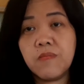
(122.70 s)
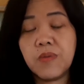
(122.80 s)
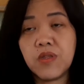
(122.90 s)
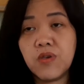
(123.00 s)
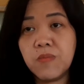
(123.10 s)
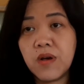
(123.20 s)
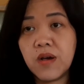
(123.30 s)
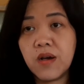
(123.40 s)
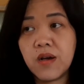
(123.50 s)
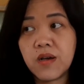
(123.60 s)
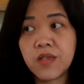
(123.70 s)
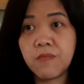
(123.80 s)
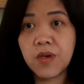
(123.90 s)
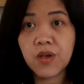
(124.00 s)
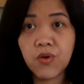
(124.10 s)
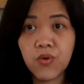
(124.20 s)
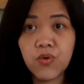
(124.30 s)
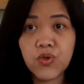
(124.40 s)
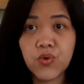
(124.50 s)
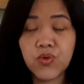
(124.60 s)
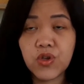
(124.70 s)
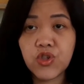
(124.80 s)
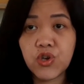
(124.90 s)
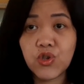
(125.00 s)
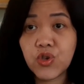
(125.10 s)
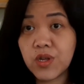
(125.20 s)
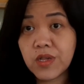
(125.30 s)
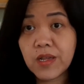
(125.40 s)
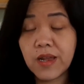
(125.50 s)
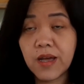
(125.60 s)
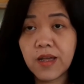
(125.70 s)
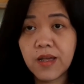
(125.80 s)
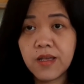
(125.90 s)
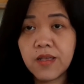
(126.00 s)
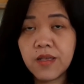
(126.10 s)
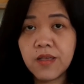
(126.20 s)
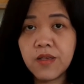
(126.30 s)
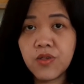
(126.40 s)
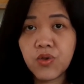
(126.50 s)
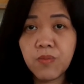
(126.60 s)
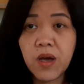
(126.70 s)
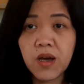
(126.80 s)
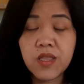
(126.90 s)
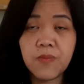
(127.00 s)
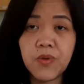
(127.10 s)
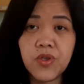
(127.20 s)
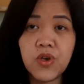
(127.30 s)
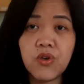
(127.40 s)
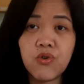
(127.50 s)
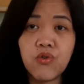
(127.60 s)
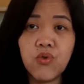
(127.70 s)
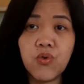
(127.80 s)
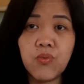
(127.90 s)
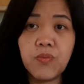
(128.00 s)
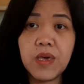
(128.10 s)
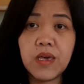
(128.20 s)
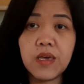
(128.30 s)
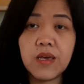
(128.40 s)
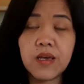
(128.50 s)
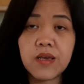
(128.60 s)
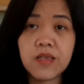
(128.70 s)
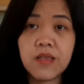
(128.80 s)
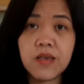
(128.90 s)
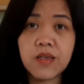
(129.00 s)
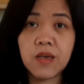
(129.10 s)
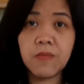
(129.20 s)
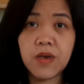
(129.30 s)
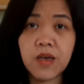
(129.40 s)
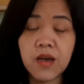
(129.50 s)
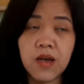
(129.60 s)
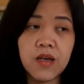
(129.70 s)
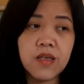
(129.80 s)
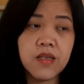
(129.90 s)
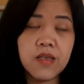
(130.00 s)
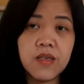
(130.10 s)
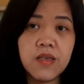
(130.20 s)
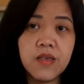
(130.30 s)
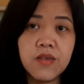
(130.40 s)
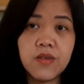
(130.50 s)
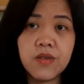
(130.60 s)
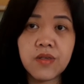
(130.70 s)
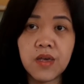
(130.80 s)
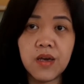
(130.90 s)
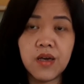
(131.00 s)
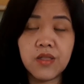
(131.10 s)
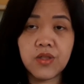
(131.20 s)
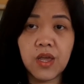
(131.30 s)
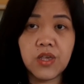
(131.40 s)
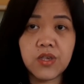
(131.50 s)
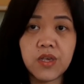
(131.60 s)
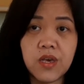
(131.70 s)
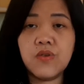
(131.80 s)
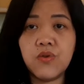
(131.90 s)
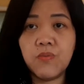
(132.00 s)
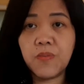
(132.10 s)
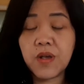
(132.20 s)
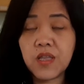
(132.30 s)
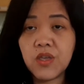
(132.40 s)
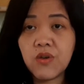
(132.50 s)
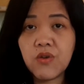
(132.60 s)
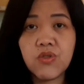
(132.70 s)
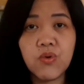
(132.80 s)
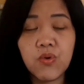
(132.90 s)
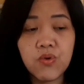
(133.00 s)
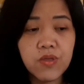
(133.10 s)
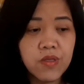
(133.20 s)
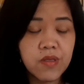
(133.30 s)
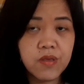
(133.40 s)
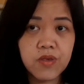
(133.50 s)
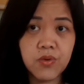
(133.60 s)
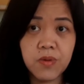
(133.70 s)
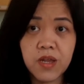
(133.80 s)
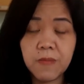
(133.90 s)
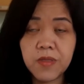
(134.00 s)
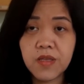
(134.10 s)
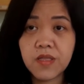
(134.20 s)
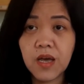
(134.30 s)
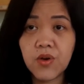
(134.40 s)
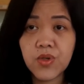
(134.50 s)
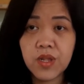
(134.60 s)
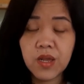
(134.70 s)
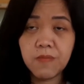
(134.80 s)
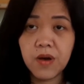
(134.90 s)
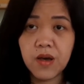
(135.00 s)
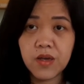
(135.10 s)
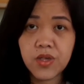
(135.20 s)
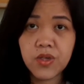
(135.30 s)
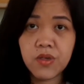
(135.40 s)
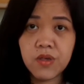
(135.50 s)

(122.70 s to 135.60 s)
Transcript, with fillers: Pero yung mga kasabay ko, so nag-share-share sila. So makakatipid kayo kung may sabay ka sa tricycle. Pagdating ko doon, so marami ng tao sa labas.